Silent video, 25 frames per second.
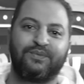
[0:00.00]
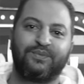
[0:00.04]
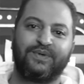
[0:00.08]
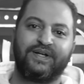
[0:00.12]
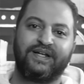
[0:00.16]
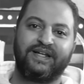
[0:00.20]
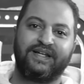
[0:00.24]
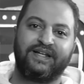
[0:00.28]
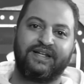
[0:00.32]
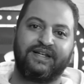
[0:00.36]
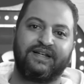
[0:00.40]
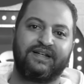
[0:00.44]
و
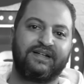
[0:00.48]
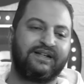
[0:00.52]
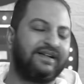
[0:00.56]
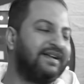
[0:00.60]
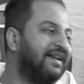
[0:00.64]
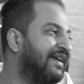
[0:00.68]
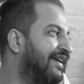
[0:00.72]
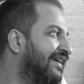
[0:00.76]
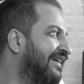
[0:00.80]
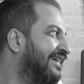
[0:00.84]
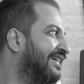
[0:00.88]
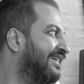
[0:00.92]
اه
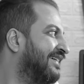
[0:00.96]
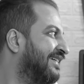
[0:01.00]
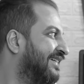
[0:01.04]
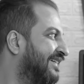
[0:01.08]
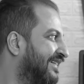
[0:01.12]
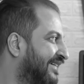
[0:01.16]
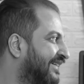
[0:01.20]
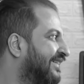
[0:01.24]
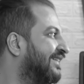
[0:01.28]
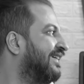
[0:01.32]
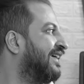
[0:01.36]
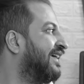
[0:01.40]

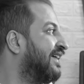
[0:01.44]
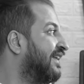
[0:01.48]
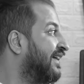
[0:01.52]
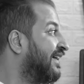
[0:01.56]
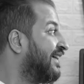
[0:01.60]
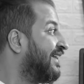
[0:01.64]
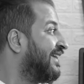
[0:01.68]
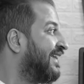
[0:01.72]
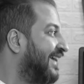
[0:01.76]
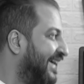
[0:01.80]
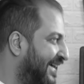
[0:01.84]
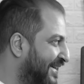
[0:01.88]
انا
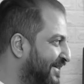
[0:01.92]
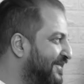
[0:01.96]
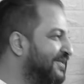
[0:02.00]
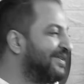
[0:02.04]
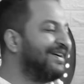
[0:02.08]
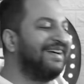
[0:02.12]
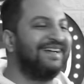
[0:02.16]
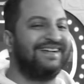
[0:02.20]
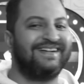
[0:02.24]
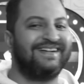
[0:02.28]
آه، آه، ايوه